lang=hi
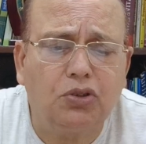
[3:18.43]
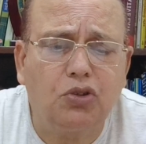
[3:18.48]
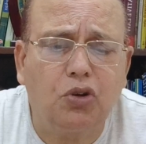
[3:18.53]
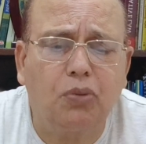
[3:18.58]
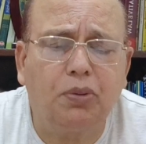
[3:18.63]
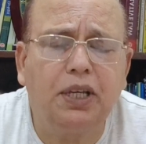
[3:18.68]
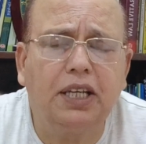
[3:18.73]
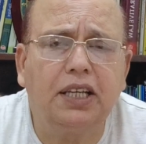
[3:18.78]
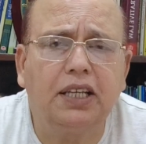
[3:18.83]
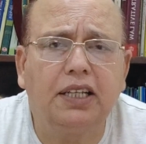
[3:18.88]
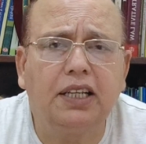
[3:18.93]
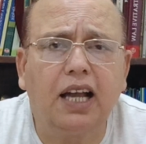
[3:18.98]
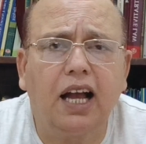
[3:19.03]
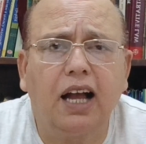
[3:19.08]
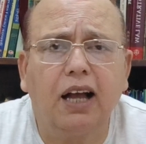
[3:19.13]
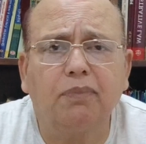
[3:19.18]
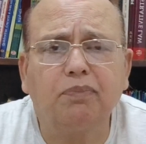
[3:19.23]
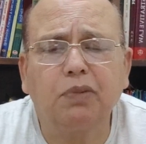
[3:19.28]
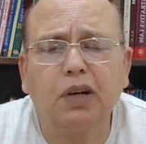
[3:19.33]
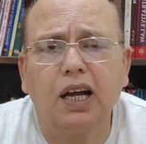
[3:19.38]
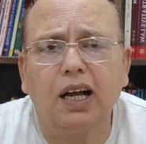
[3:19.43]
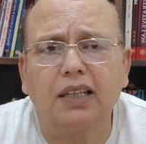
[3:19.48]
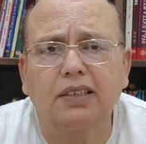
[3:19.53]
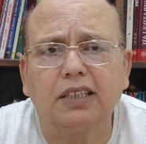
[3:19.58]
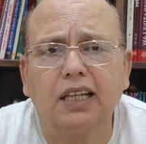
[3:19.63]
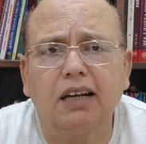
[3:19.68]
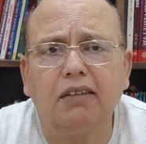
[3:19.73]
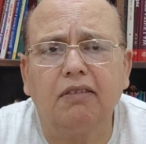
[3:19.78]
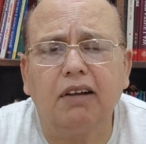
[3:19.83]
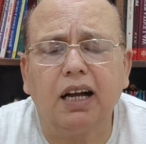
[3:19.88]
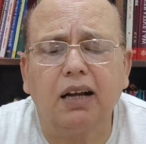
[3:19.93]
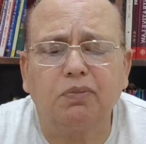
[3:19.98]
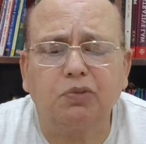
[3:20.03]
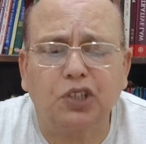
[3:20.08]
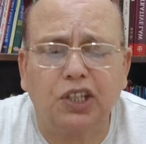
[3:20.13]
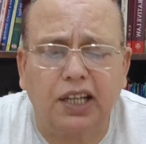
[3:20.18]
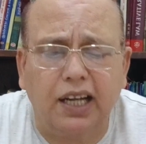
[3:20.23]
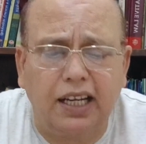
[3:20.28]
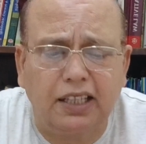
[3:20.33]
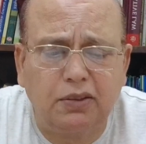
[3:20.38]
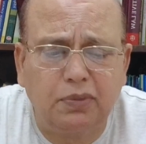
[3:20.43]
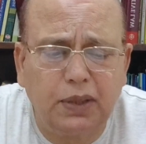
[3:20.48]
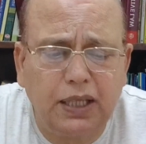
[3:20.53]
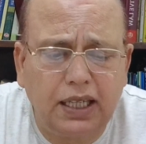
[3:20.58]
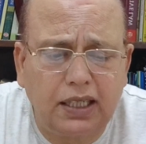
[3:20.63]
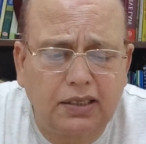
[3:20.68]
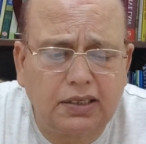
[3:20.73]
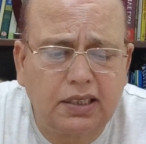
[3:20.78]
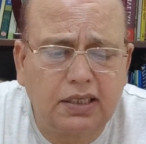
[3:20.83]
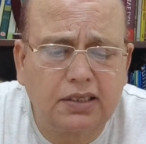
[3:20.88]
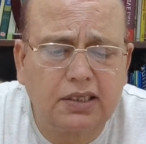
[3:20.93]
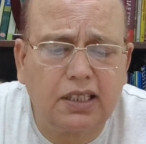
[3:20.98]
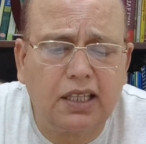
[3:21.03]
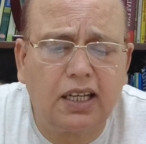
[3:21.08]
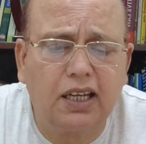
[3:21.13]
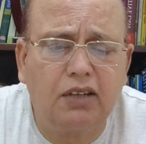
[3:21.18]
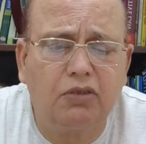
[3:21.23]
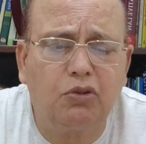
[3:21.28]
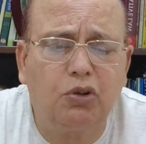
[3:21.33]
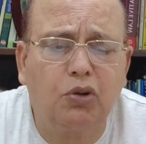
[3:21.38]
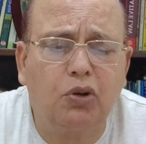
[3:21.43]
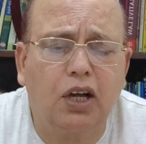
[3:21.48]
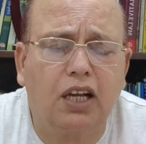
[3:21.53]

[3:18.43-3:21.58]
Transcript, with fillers: जो भी एरिया आपका आता है वहाँ आप शिकायत भी कर सकते हैं अगर वो